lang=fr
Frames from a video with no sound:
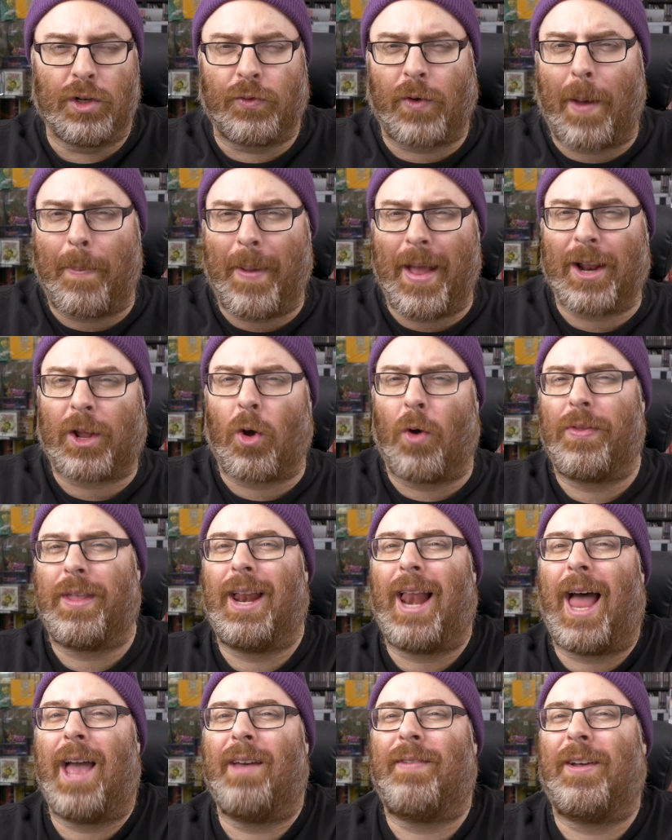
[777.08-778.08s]
Je vous rappelle qu'on
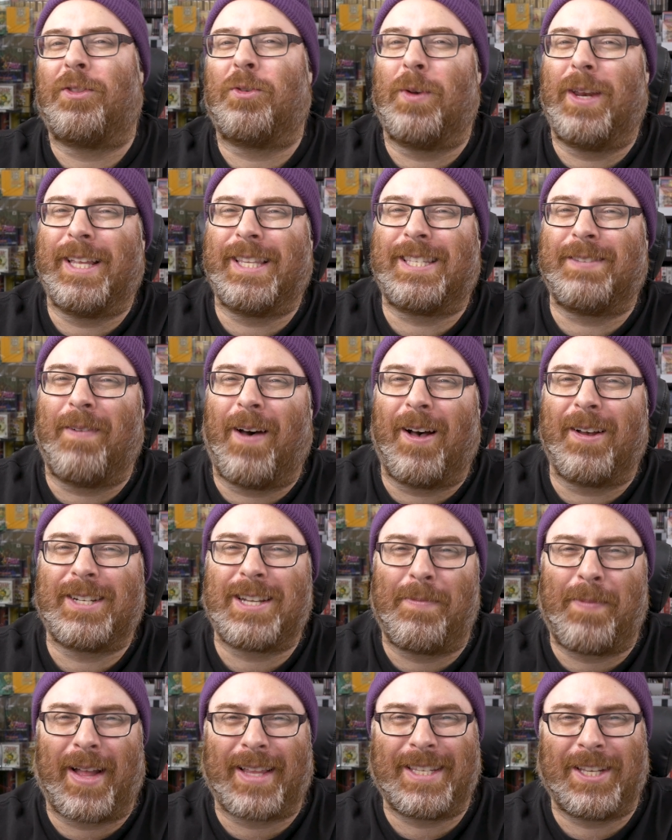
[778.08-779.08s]
est live à tous les dimanches
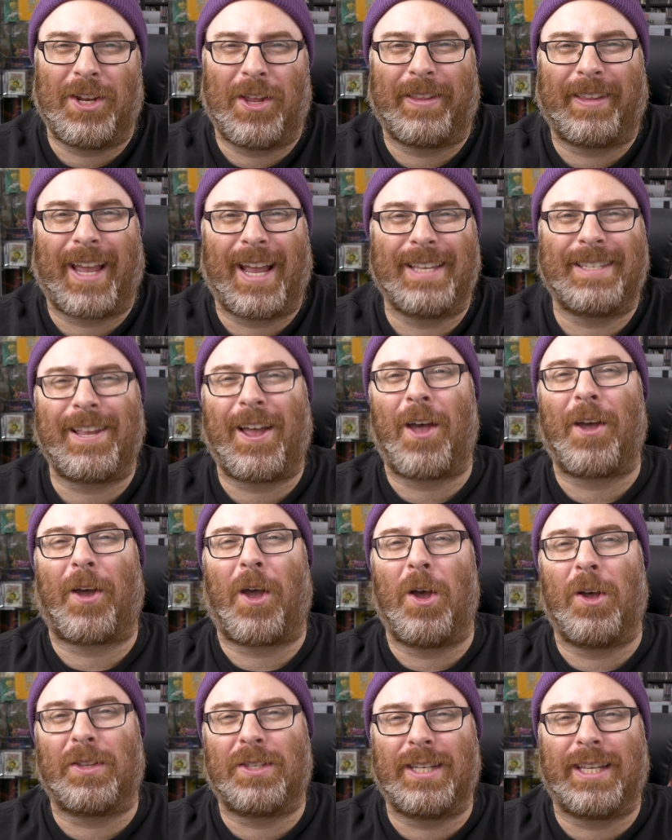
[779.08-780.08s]
à partir de 13h,
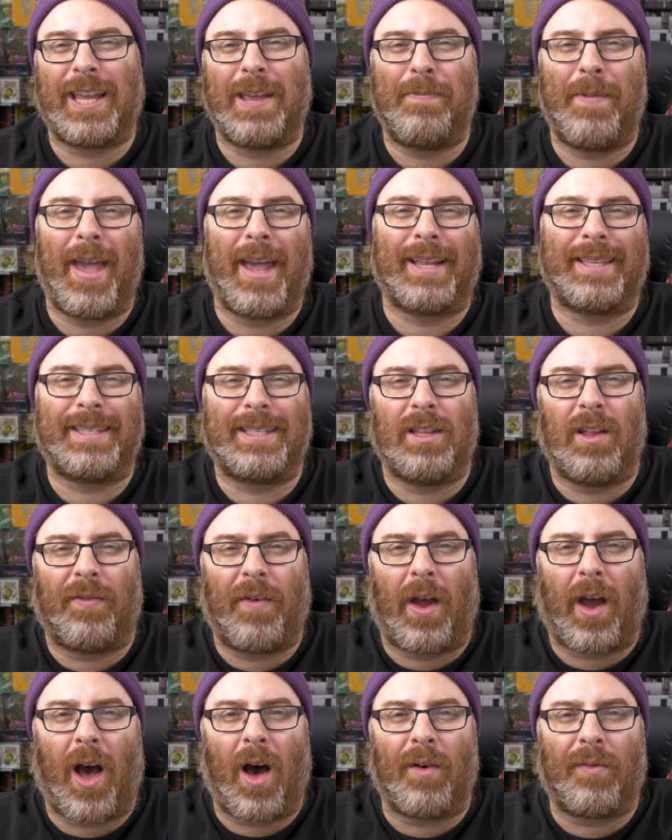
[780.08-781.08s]
heure du Québec,
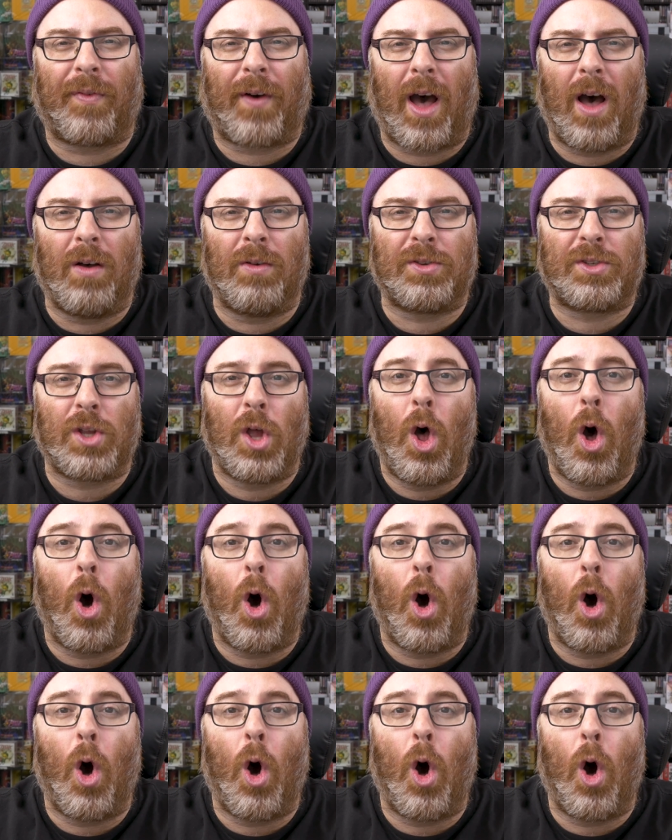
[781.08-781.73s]
19h en France.